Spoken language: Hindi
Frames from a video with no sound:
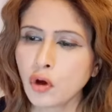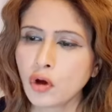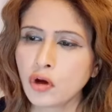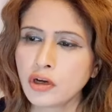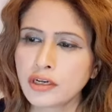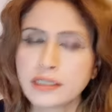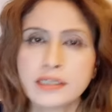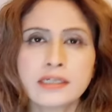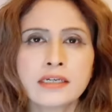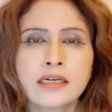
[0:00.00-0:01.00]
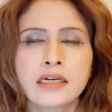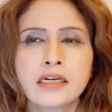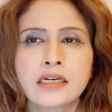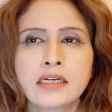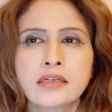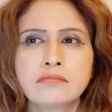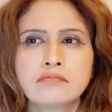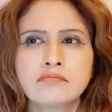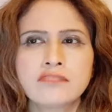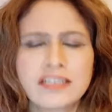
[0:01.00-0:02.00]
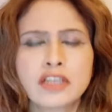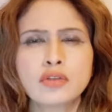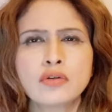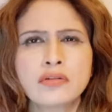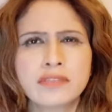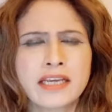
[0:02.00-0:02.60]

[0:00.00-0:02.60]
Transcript: और आ, वैसे तो